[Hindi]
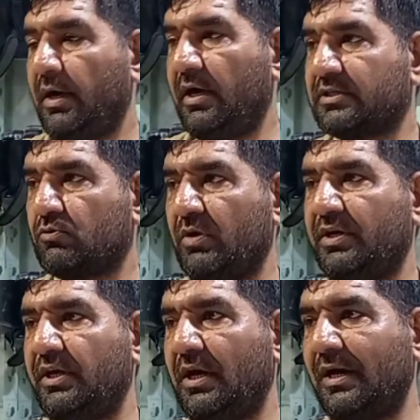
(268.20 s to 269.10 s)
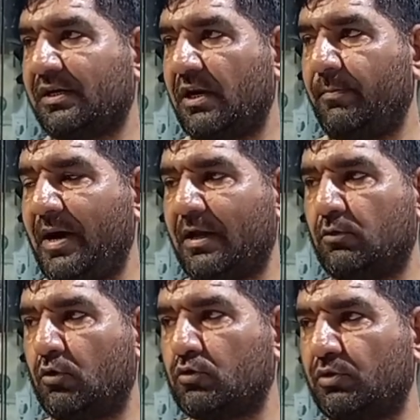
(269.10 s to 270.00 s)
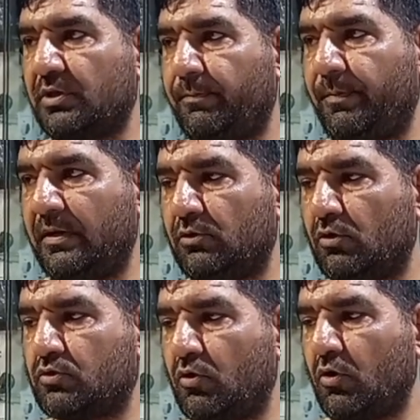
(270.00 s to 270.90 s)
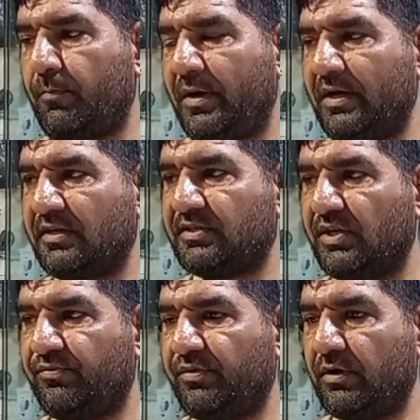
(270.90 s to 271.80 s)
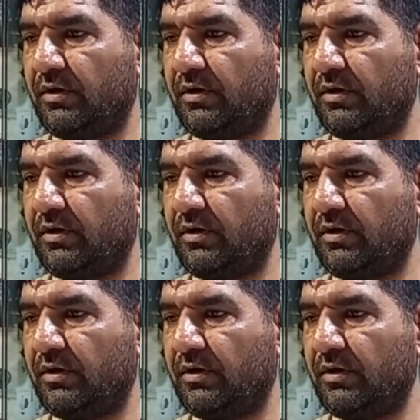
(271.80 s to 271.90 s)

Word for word: एस ट्वेंटी अल्ट्रा बारह दो सौ छप्पन दो सौ को पड़ेगा सिर्फ